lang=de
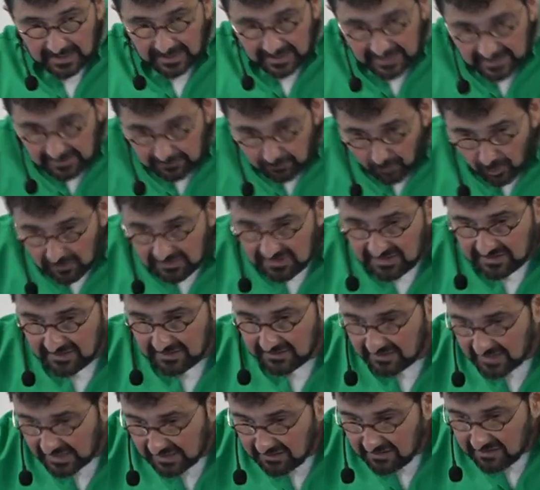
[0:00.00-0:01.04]
ich muss
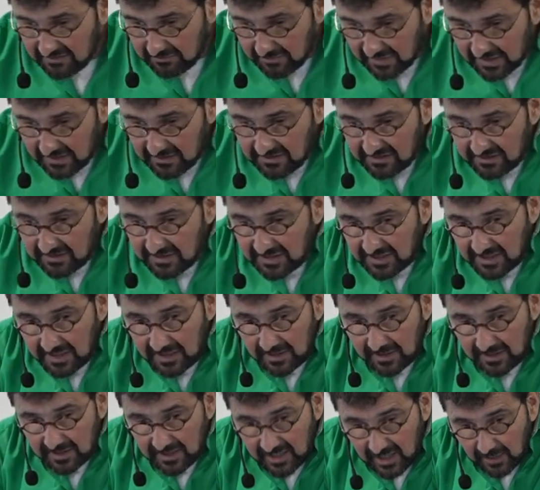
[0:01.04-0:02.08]
gesetzmäßig
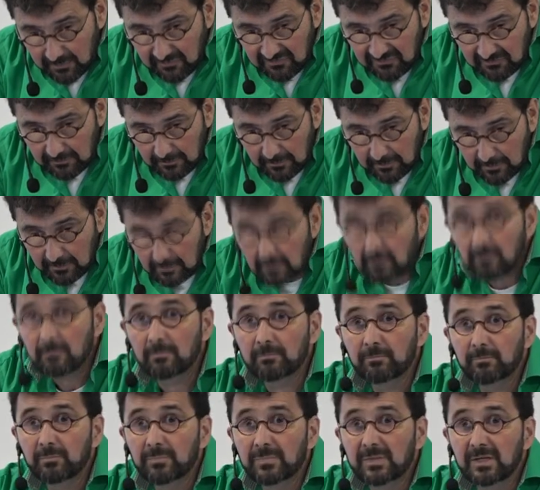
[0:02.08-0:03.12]
kämpfen.
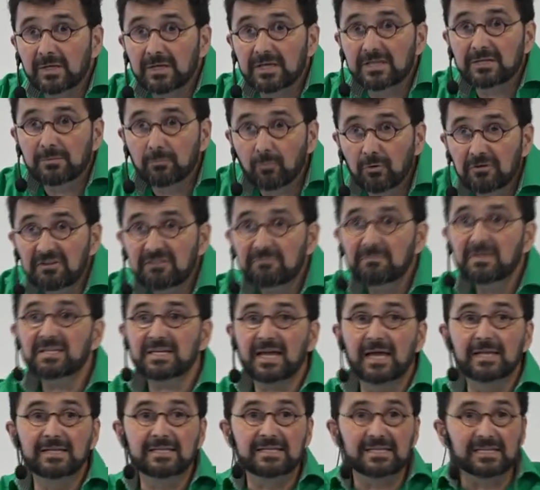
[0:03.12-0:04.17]
Ich muss mich
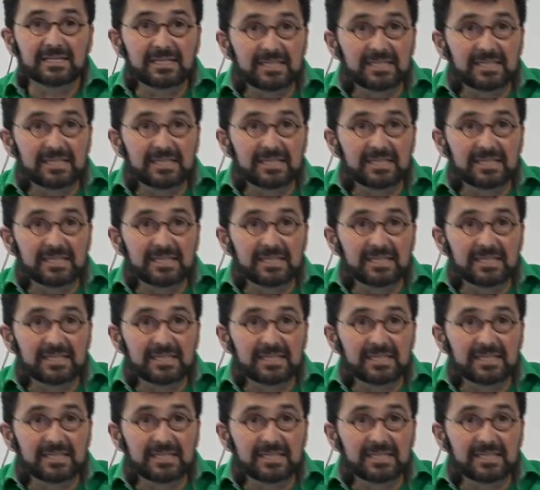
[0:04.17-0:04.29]
an die